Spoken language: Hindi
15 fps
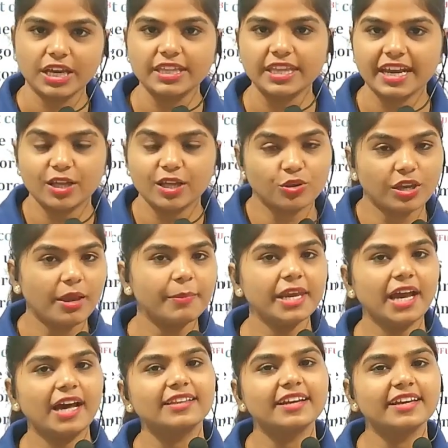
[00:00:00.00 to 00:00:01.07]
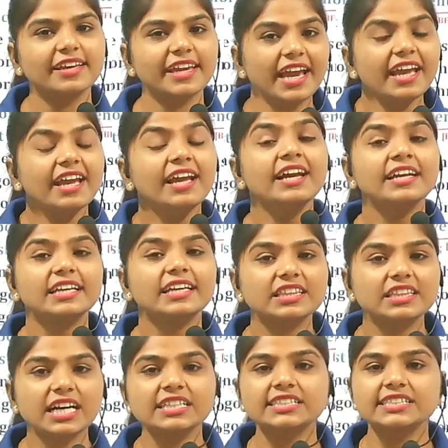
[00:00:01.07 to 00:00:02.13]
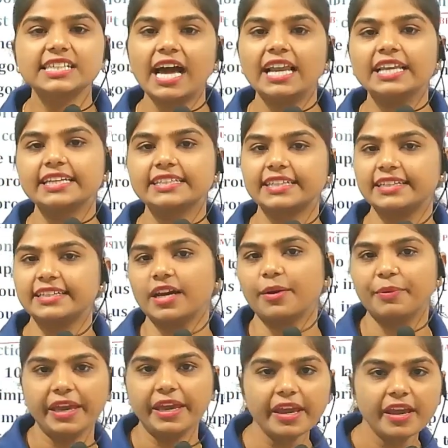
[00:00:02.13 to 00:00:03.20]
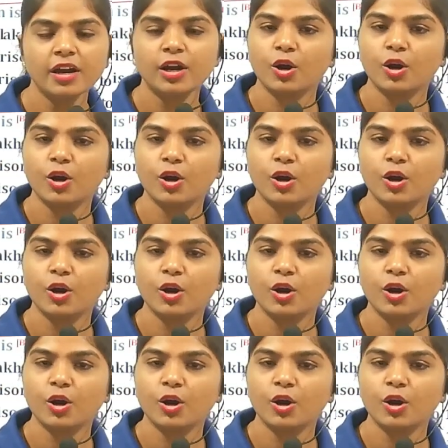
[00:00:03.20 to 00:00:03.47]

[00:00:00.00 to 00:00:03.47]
दे देंगे तो ये भी याद रखिए कि दस साल की सज़ा भी